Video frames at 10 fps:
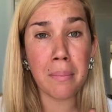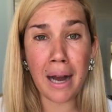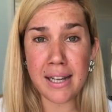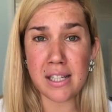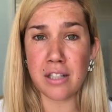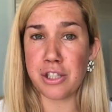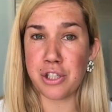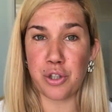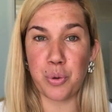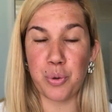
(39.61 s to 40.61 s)
Mas antes
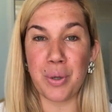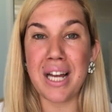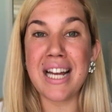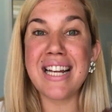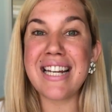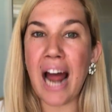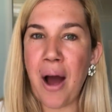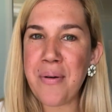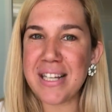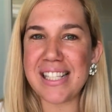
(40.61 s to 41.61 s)
de tudo,
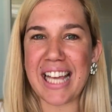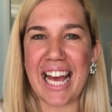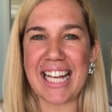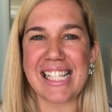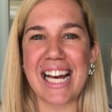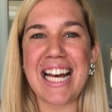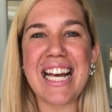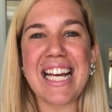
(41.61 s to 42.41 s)
não esqueça,